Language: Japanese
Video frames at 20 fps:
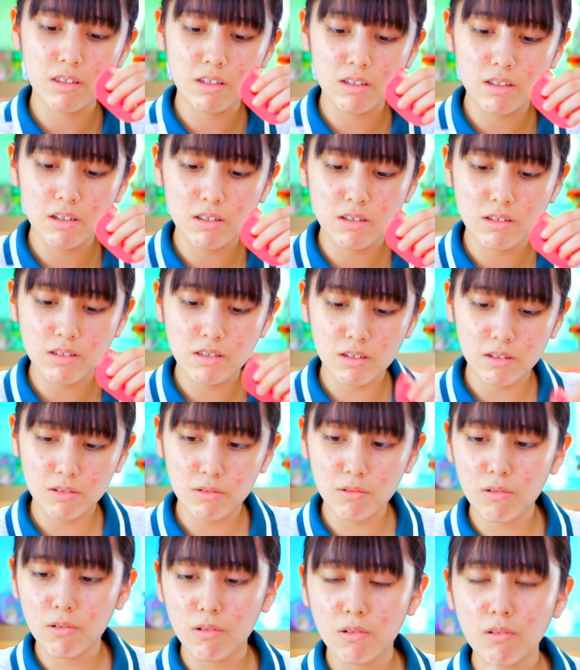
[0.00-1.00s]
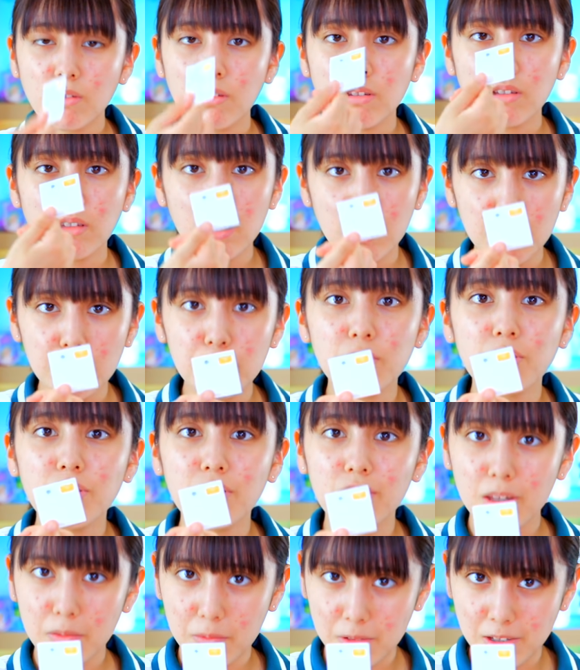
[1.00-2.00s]
てたんですけど、テープ
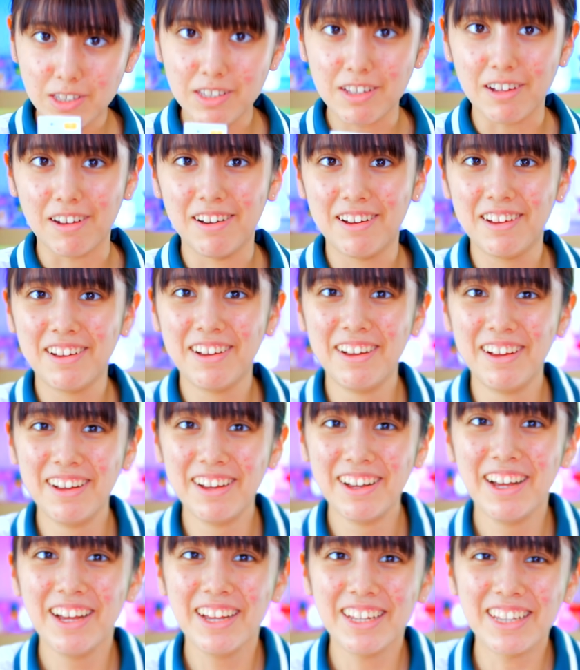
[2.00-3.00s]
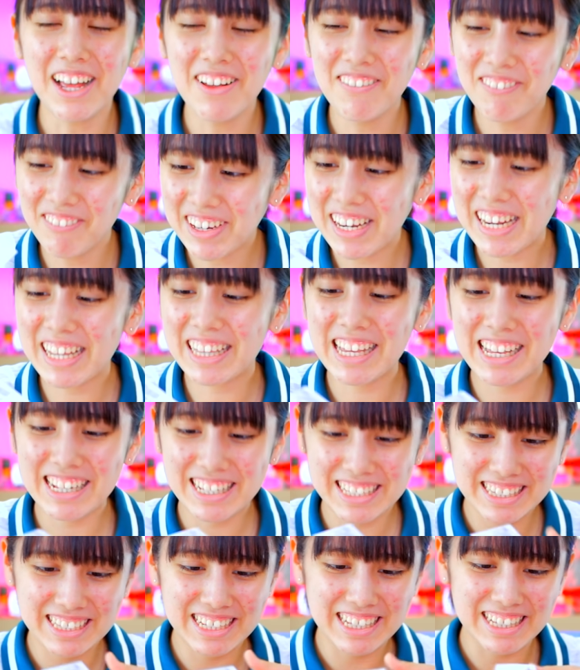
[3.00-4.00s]
ついてました何もいらない
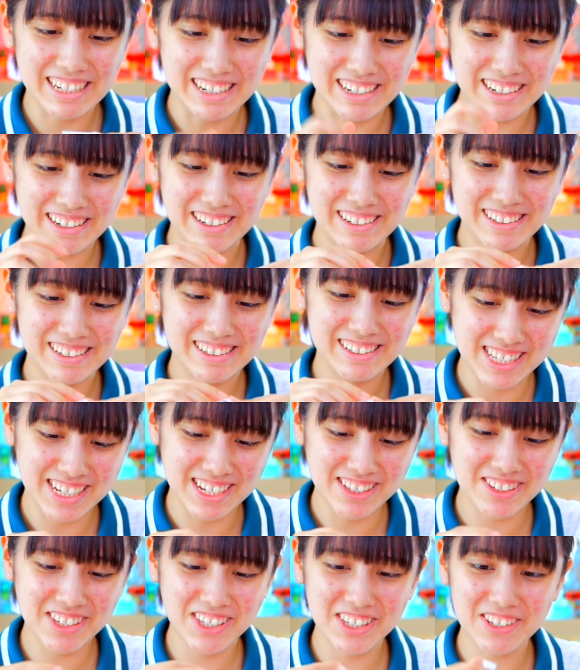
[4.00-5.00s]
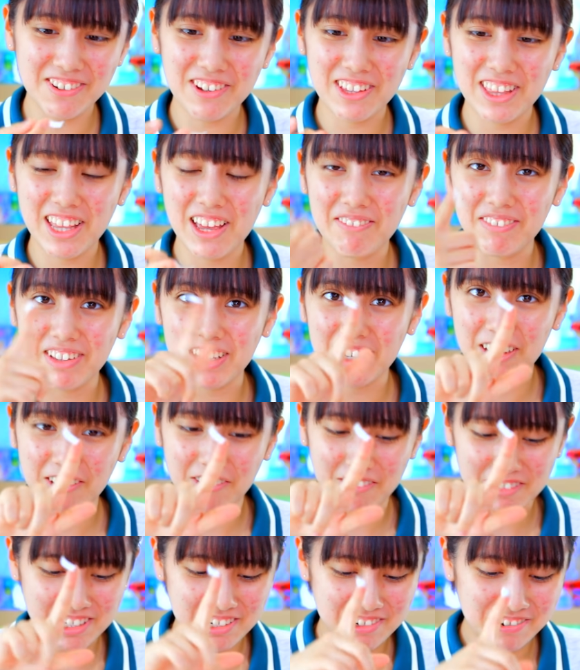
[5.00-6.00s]
ですね。だからちゃんと白いテープだから、
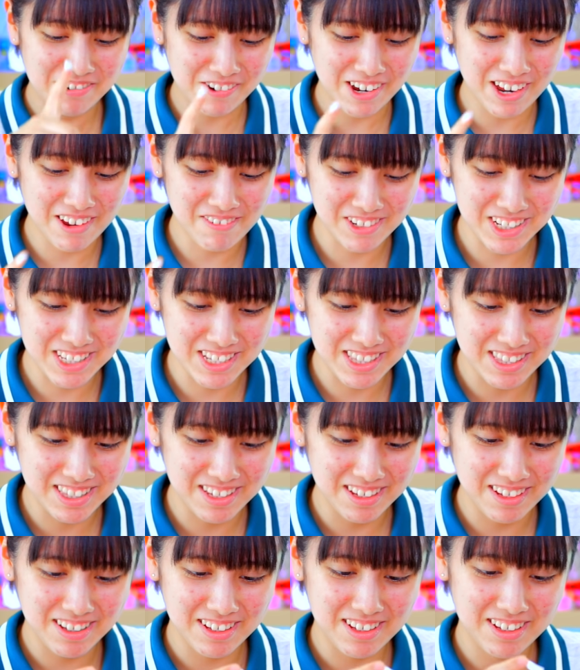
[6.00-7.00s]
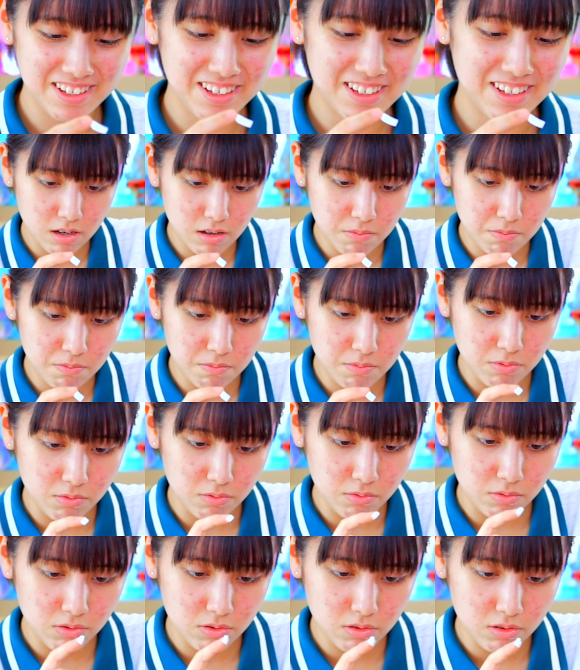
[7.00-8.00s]
こっちの方がいいわ全然。カップ
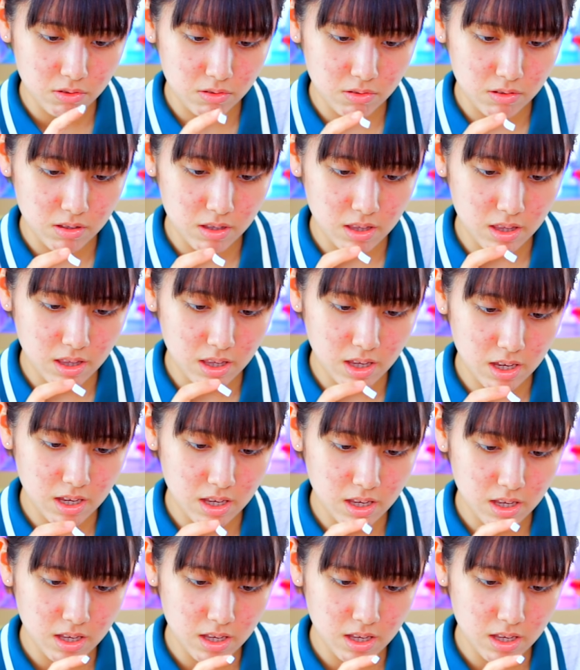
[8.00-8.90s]
を作って、